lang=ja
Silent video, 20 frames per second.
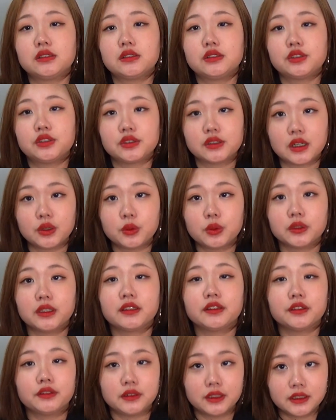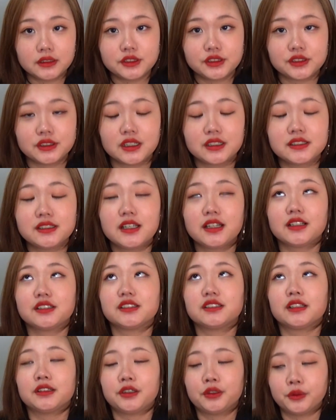中学校だったのね中学生
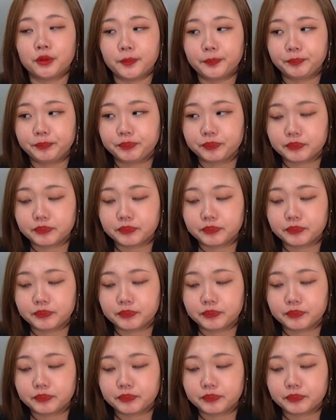活だったの。